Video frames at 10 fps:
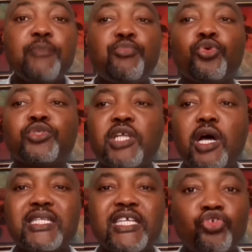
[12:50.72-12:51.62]
Et
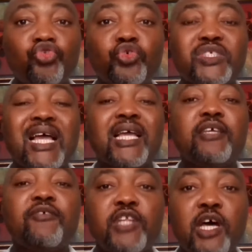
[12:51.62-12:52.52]
pourtant, des choses
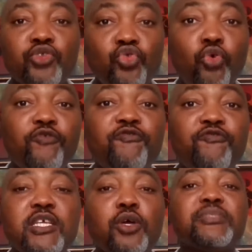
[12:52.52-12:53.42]
arrivent dans nos
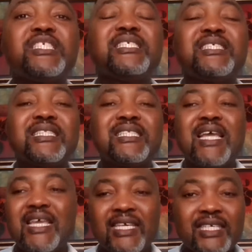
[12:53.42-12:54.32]
vies comme si
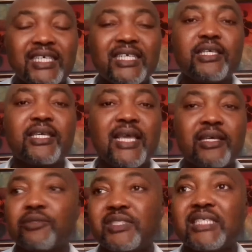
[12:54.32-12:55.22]
c'était écrit,
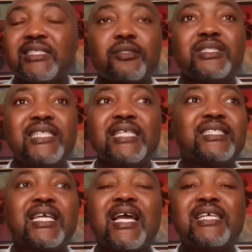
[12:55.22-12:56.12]
que
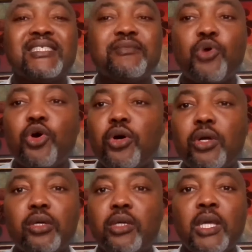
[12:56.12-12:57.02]
c'est
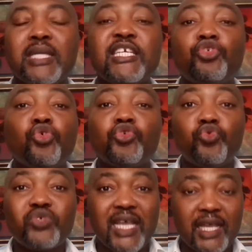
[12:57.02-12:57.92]
quasiment, des
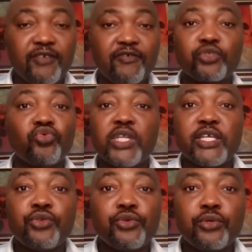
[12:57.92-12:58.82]
choses nous arrivent à tous
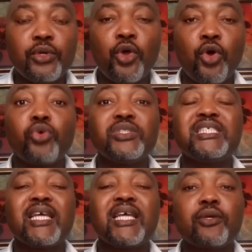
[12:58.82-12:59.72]
les deux, on
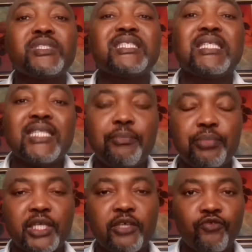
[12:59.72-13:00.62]
dirait que
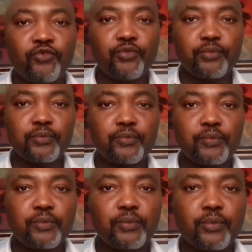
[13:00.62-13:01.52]
c'était prévu.
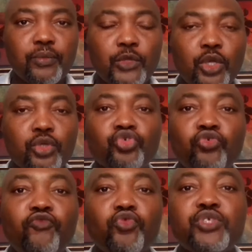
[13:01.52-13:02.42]

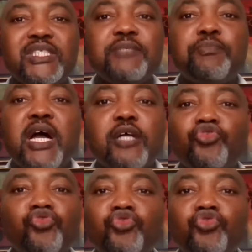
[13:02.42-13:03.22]
Je vous le dis pas